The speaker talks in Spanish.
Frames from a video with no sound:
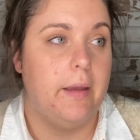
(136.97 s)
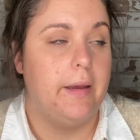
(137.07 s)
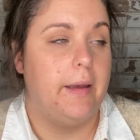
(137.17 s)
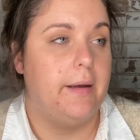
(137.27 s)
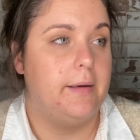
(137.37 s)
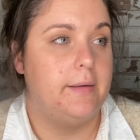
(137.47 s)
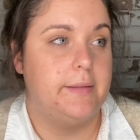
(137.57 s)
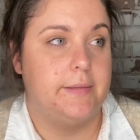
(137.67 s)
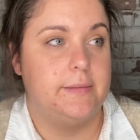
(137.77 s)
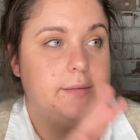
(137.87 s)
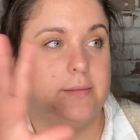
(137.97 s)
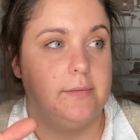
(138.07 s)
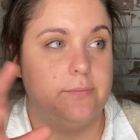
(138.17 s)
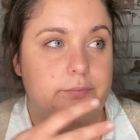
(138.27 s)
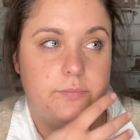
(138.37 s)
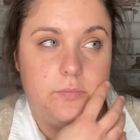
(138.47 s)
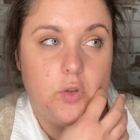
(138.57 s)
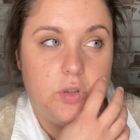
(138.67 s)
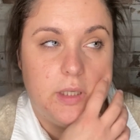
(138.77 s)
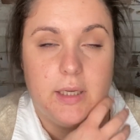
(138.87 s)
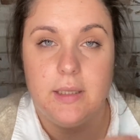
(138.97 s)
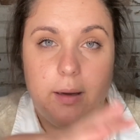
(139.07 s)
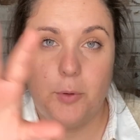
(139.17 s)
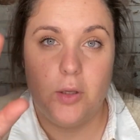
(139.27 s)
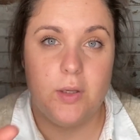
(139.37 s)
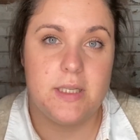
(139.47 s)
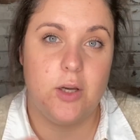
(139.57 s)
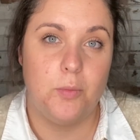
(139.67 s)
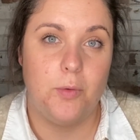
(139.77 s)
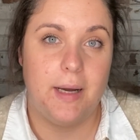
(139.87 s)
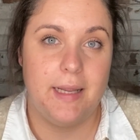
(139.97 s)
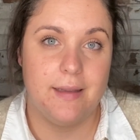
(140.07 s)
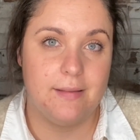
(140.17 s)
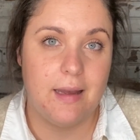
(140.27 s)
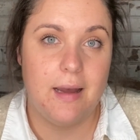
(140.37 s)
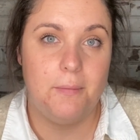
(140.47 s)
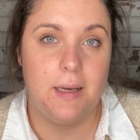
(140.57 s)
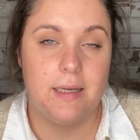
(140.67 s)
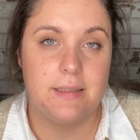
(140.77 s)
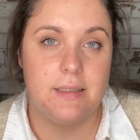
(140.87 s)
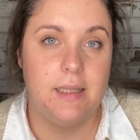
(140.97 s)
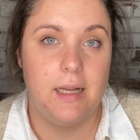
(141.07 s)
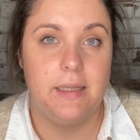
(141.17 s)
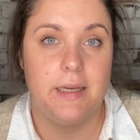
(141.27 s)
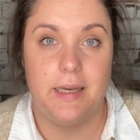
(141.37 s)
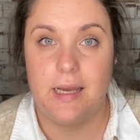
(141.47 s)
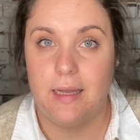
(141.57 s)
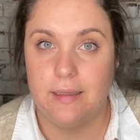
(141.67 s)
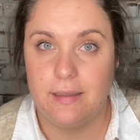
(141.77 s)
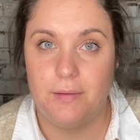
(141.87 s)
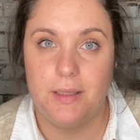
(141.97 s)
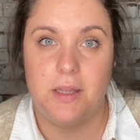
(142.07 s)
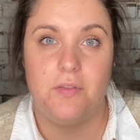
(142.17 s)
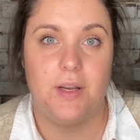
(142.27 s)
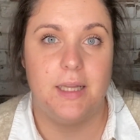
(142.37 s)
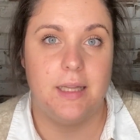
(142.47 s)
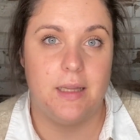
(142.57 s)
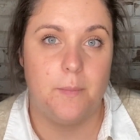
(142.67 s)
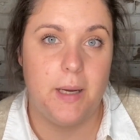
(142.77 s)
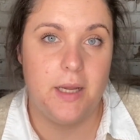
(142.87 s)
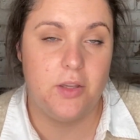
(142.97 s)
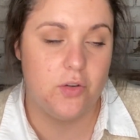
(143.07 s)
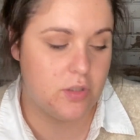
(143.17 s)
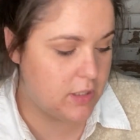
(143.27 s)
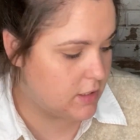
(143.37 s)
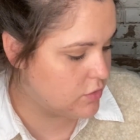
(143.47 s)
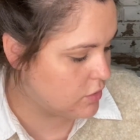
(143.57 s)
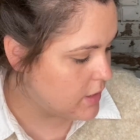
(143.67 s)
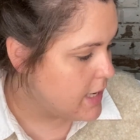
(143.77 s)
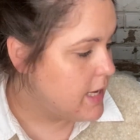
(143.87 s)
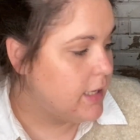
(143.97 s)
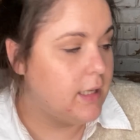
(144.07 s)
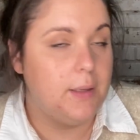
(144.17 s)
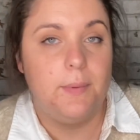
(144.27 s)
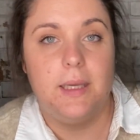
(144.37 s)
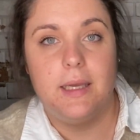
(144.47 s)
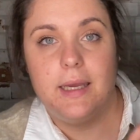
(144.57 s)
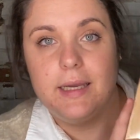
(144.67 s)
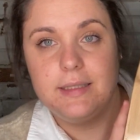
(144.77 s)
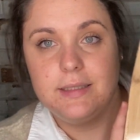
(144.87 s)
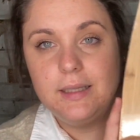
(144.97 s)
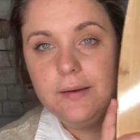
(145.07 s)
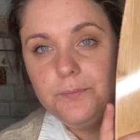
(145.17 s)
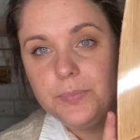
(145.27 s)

ah, no sé que estaba poniendo así como varias tablas y tal y quería tablas de diferentes tamaños y eso y vi esta